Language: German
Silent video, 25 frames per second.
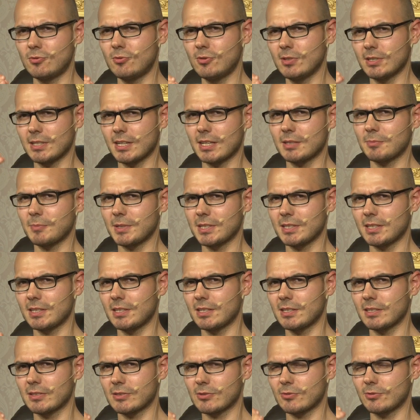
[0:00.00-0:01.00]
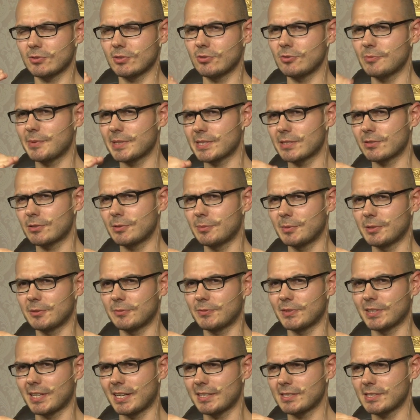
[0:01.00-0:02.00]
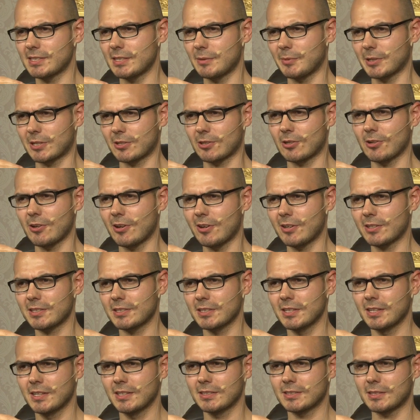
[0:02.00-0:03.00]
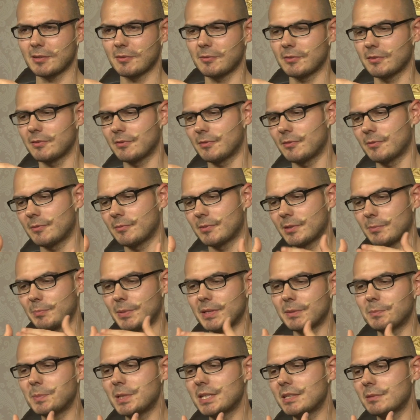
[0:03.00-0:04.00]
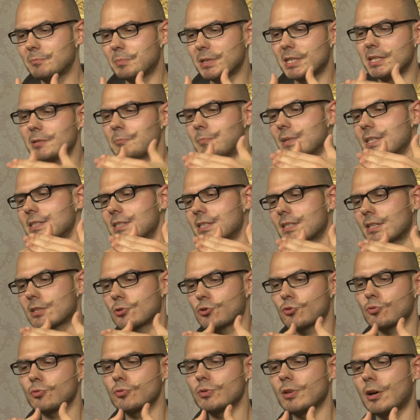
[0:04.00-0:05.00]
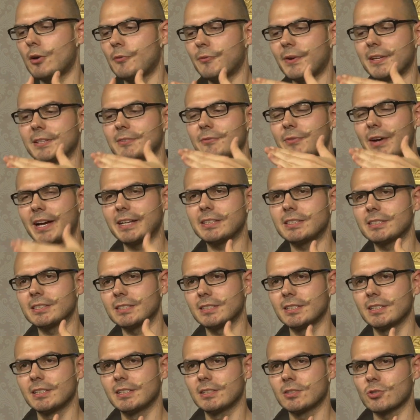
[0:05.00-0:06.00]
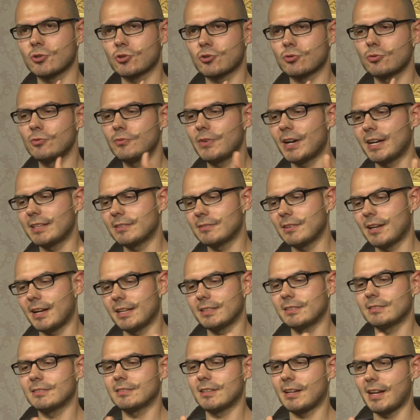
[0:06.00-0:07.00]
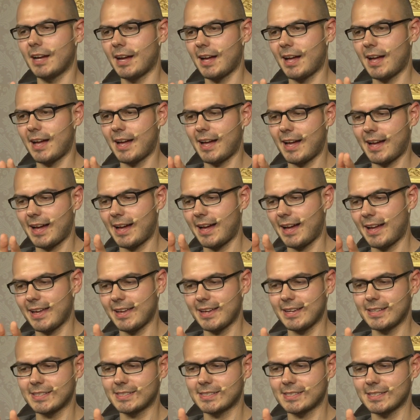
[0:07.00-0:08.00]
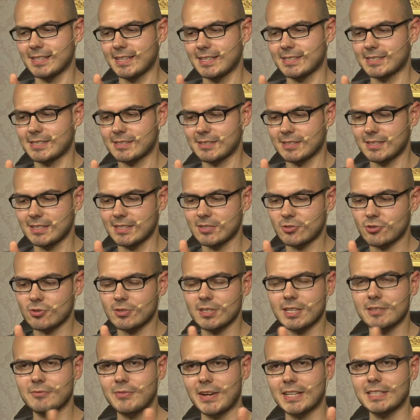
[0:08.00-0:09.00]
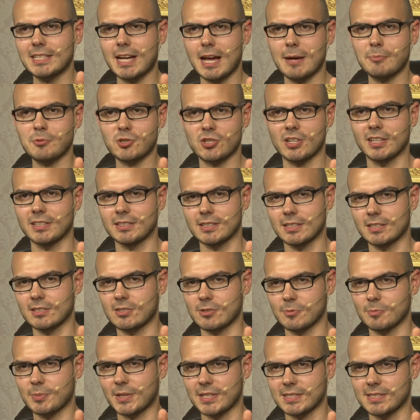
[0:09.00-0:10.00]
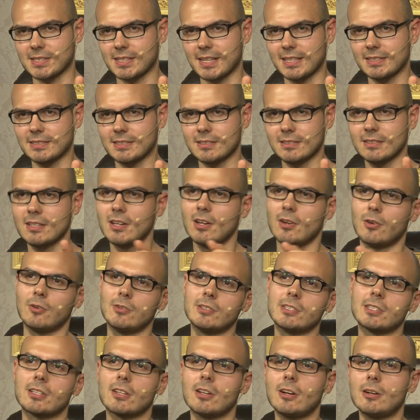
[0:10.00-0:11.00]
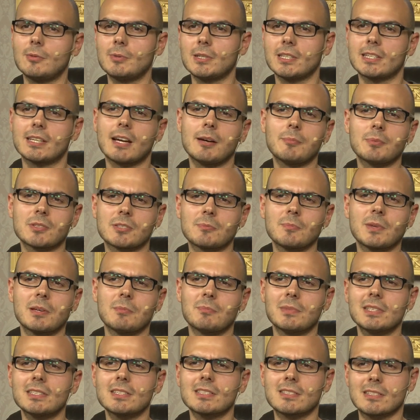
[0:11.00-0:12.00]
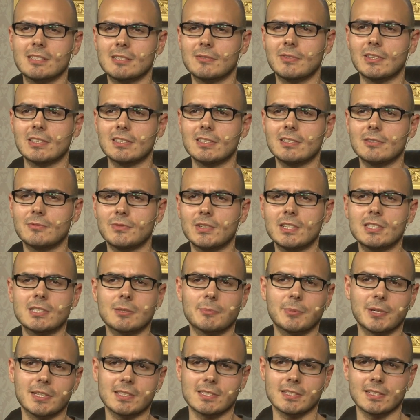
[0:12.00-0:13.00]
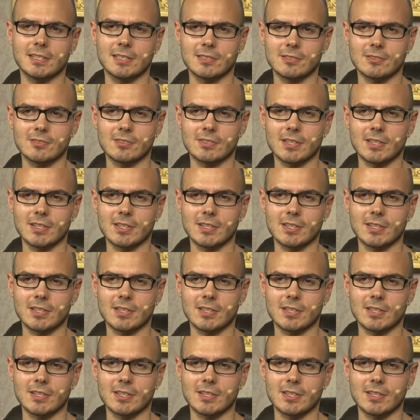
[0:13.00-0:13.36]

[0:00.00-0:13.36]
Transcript: cool, da hat man ja so die Übersicht über die Finanzen, aber Clerk, da be begibt man sich ja schon auf eine weite Stufe, ein, ein es, es, ist schon ein weiter Abstand zum Präsidenten. Und ich glaube, ich habe es mir mindestens verdient, Vizepräsident zu